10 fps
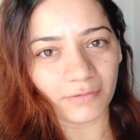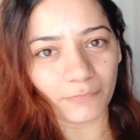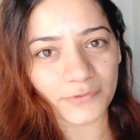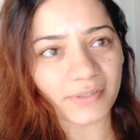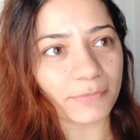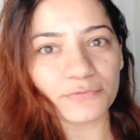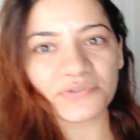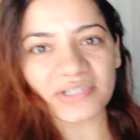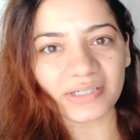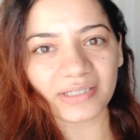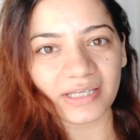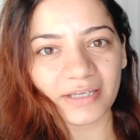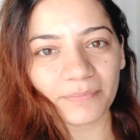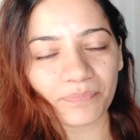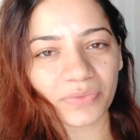वो सब यूज़
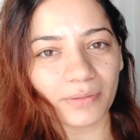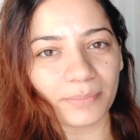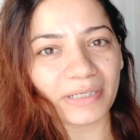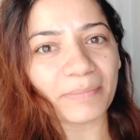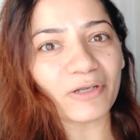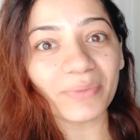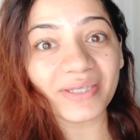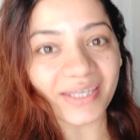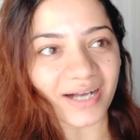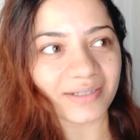करके मेरे बालों में क्या